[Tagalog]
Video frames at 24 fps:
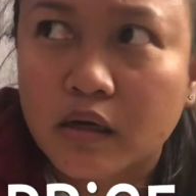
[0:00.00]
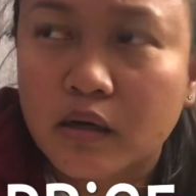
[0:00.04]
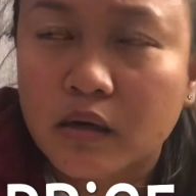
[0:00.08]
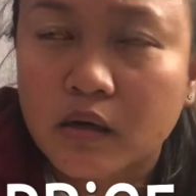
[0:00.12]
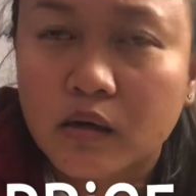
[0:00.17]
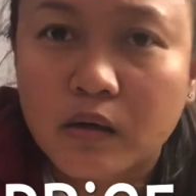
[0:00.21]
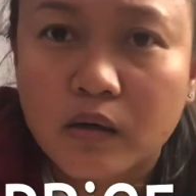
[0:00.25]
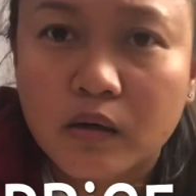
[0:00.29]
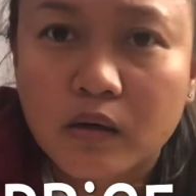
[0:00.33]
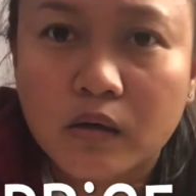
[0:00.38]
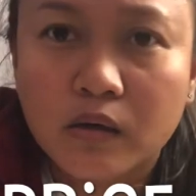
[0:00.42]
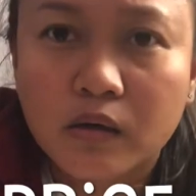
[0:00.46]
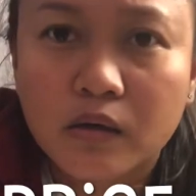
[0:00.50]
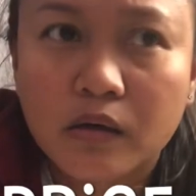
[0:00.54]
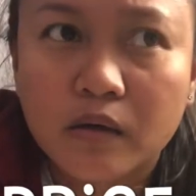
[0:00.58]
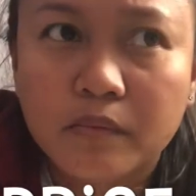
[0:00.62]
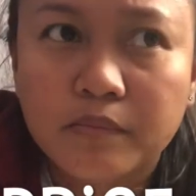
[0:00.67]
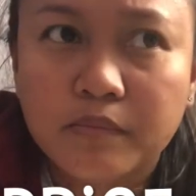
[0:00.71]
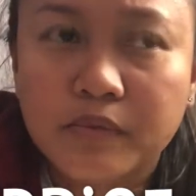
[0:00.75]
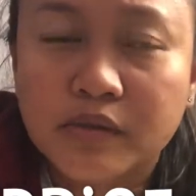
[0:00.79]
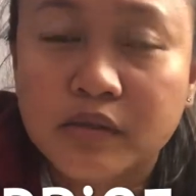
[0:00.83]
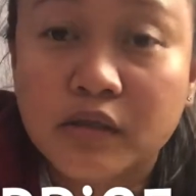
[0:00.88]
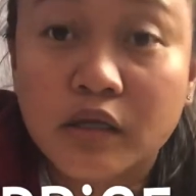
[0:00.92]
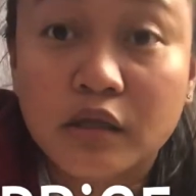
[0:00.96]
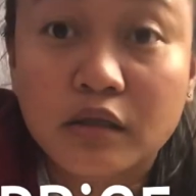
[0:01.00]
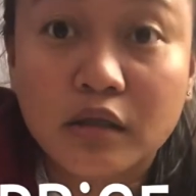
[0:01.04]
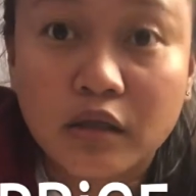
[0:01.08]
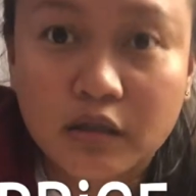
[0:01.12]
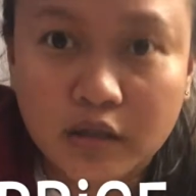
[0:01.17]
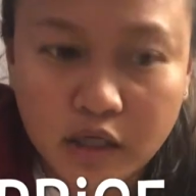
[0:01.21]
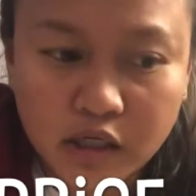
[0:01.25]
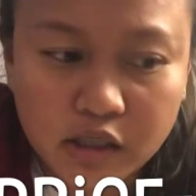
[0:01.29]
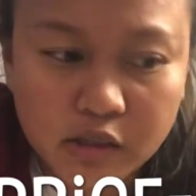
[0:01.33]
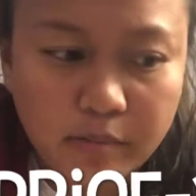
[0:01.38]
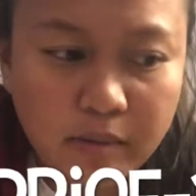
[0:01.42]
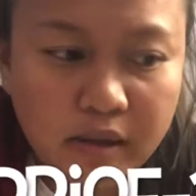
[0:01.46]
uh, it's not
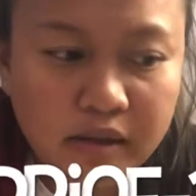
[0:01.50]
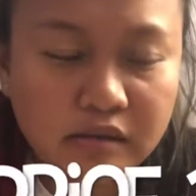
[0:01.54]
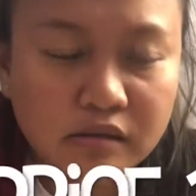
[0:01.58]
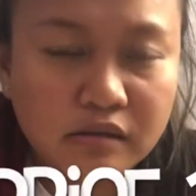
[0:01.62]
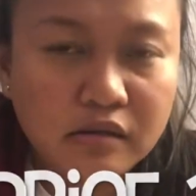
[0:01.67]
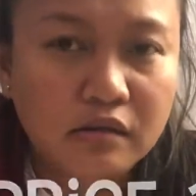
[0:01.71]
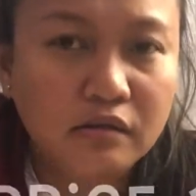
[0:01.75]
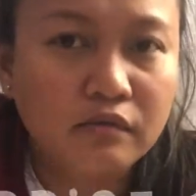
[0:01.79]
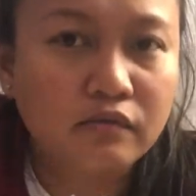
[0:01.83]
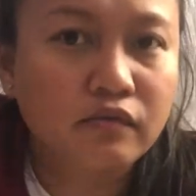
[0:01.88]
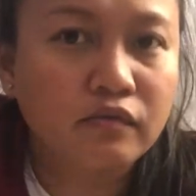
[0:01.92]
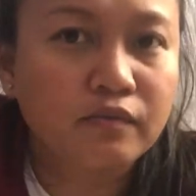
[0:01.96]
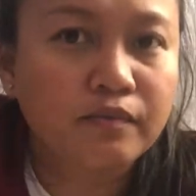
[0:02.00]
that expensive.